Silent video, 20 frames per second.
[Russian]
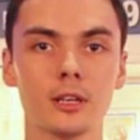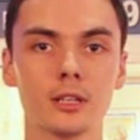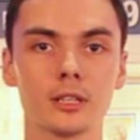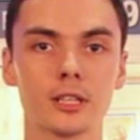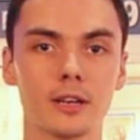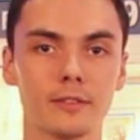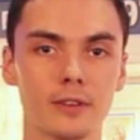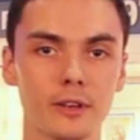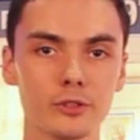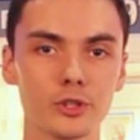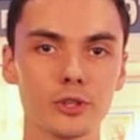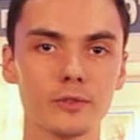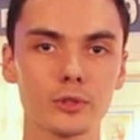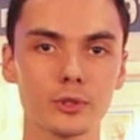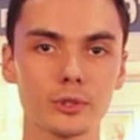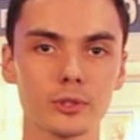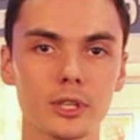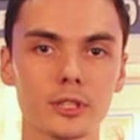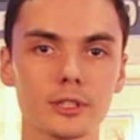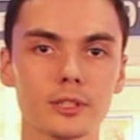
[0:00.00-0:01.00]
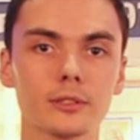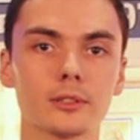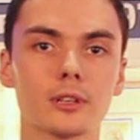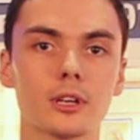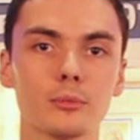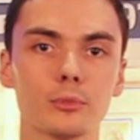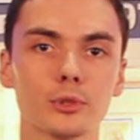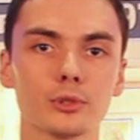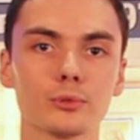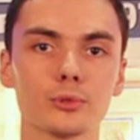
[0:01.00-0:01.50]
дававшая в результате
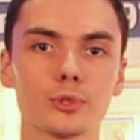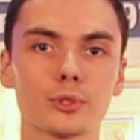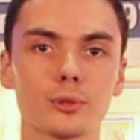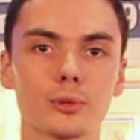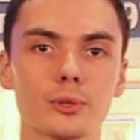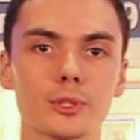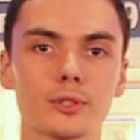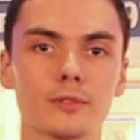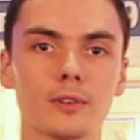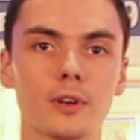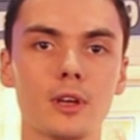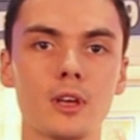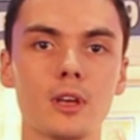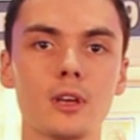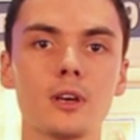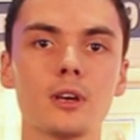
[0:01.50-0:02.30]
работы устройства